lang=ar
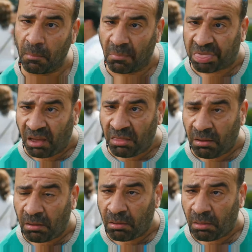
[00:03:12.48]
مش احنا
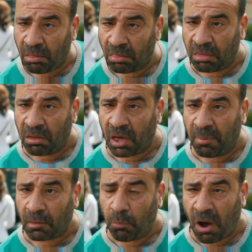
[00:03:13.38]
دي
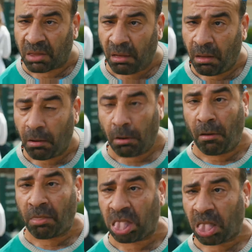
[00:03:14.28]
جبهه المعارضه خلاص